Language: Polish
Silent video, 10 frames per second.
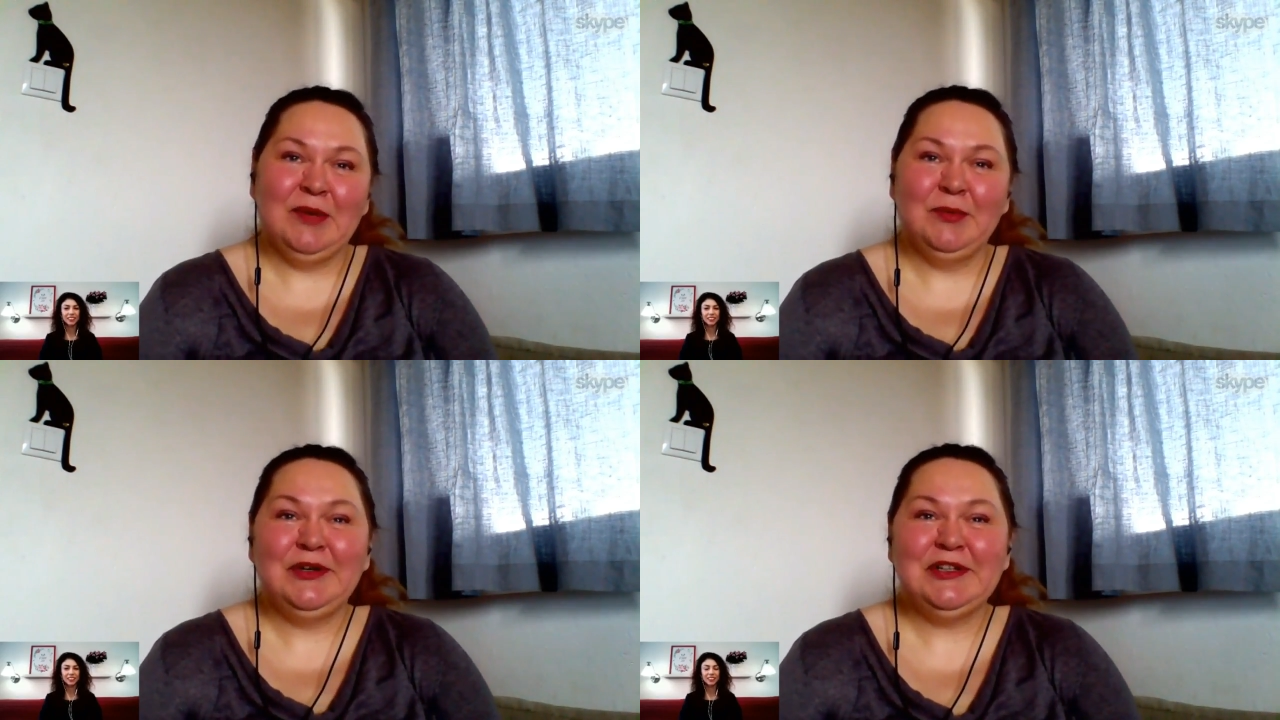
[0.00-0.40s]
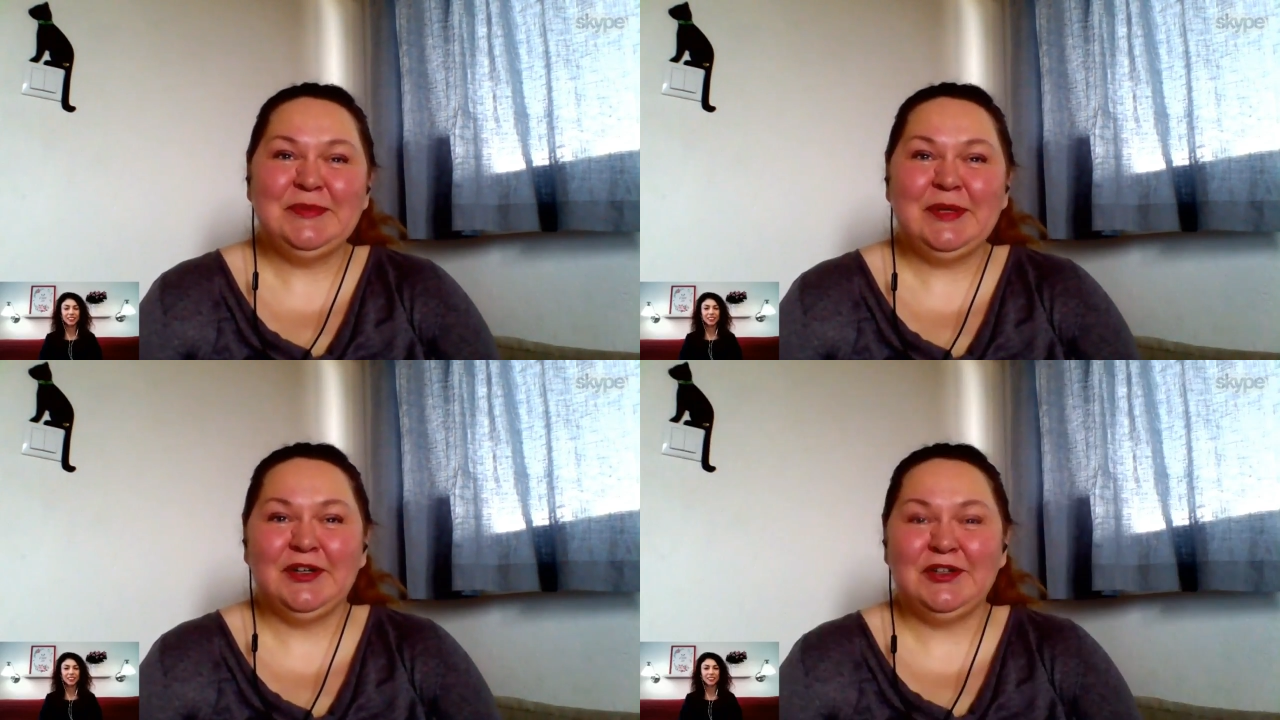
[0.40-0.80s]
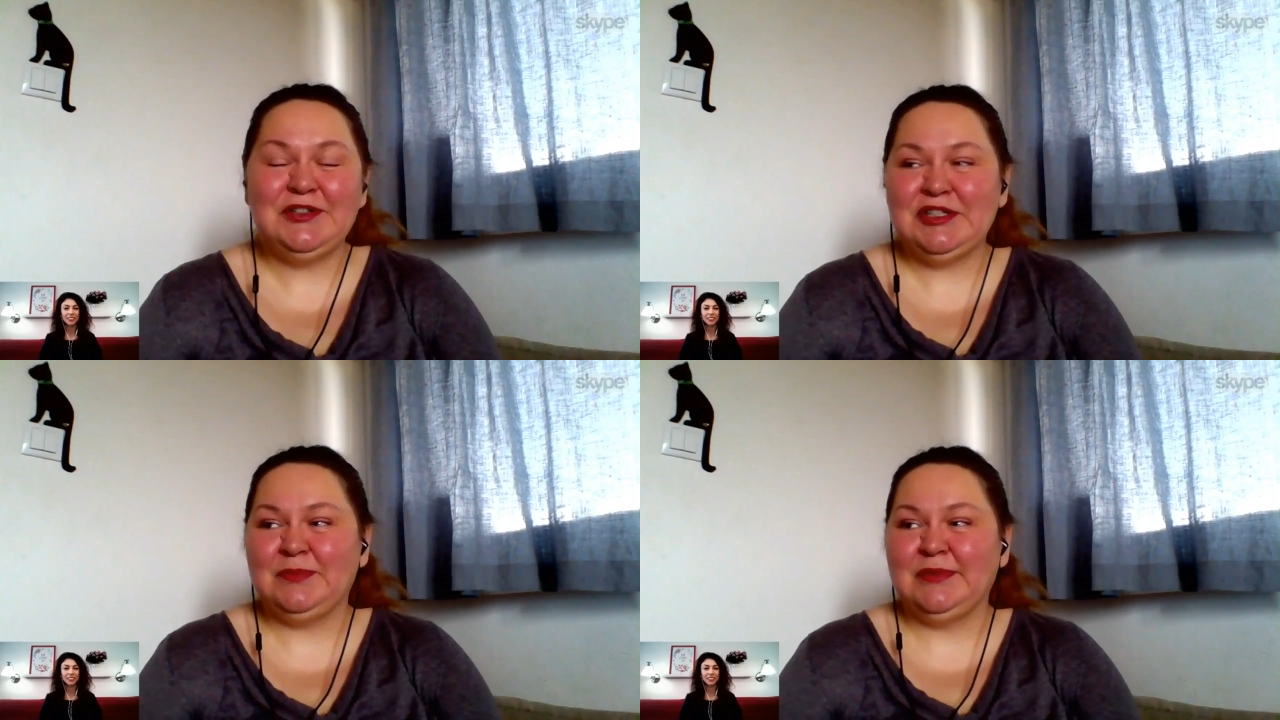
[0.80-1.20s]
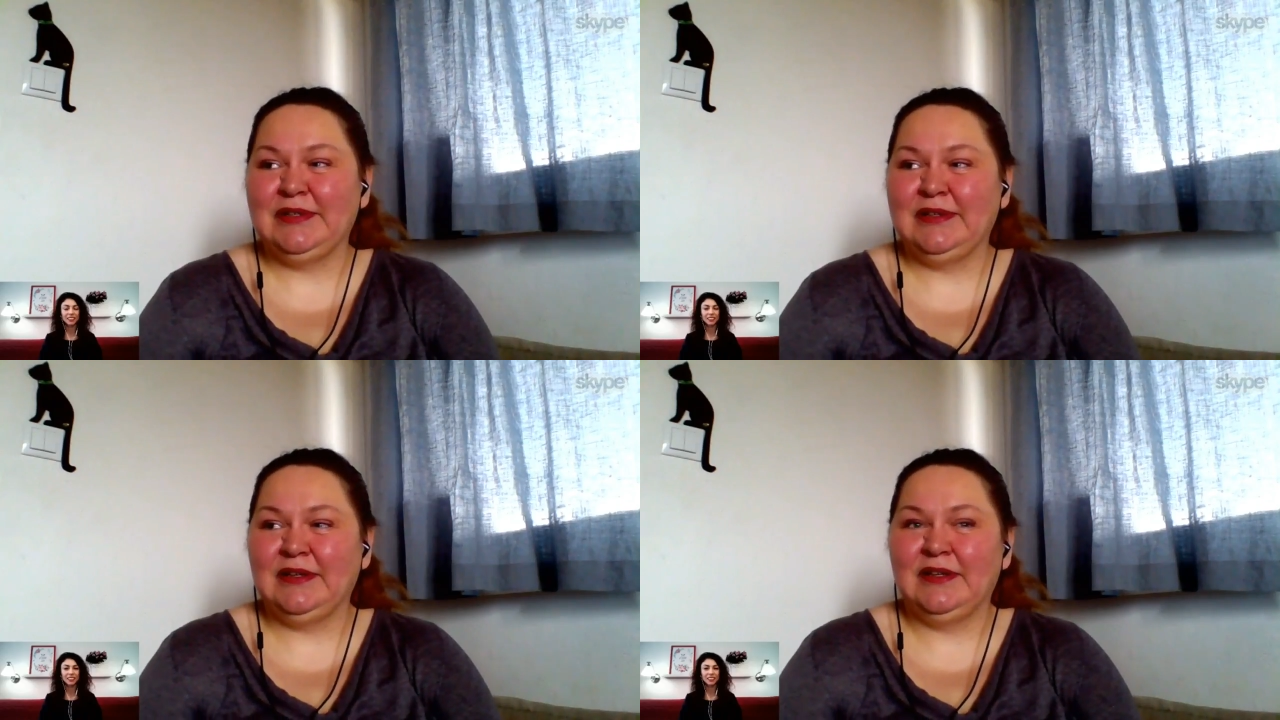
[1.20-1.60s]
bo chodzi, chociażby
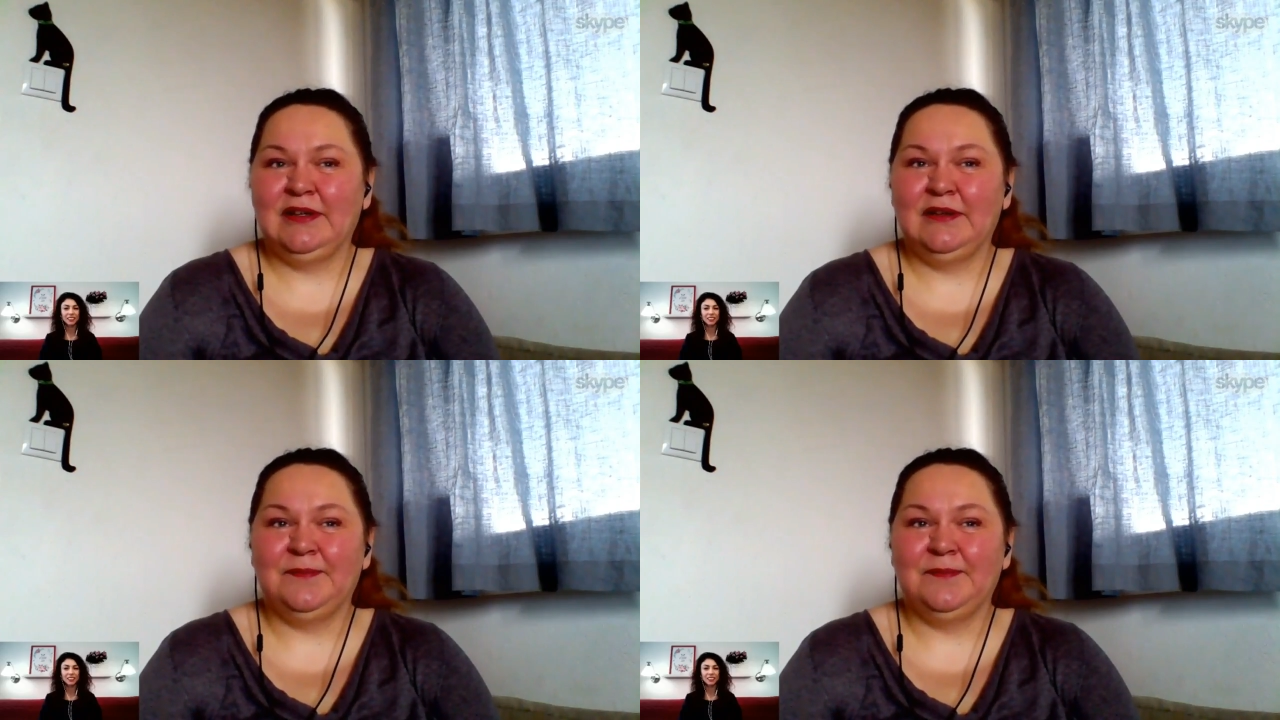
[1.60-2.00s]
y,